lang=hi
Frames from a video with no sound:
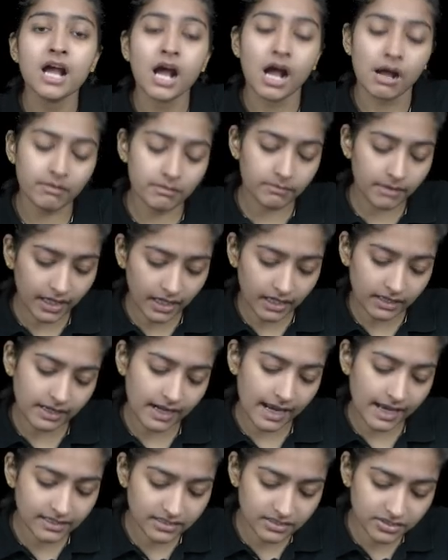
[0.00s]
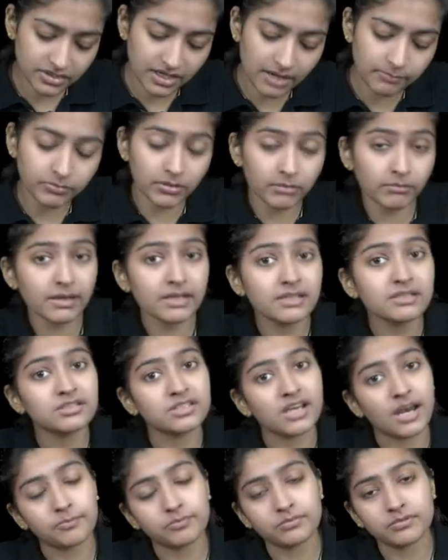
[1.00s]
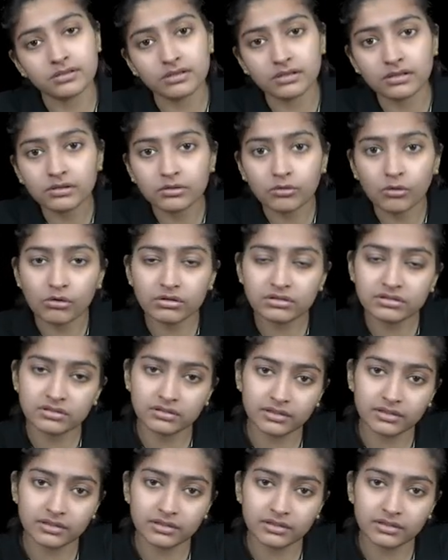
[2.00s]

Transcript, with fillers: हम हमारे नेक्स्ट चैप्टर में इस चैप्टर को